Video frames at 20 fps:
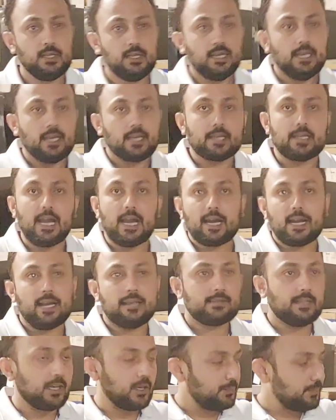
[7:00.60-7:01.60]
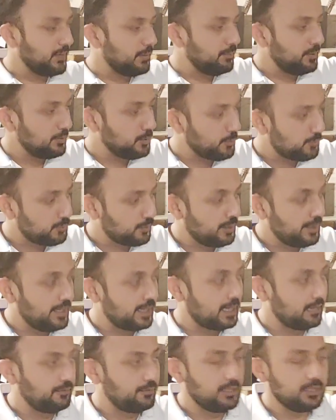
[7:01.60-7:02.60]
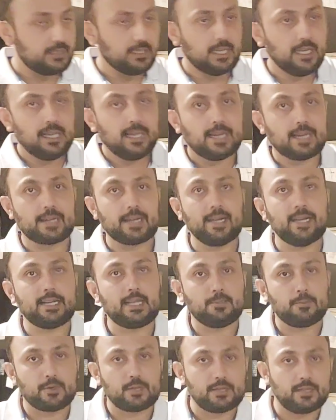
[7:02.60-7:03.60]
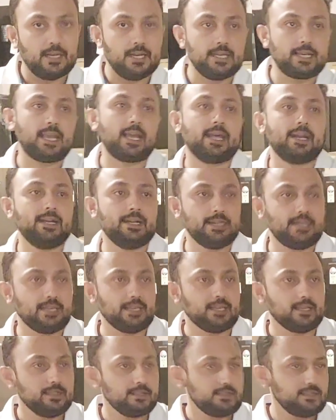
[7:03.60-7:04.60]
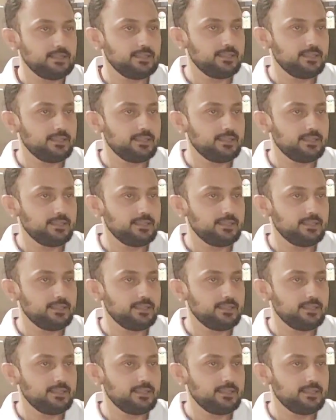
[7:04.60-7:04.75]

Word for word: में ग्यारह हजार रुपए में दो सौ लीटर का फ्रिज है रेट की पूरे दिल्ली की गारंटी है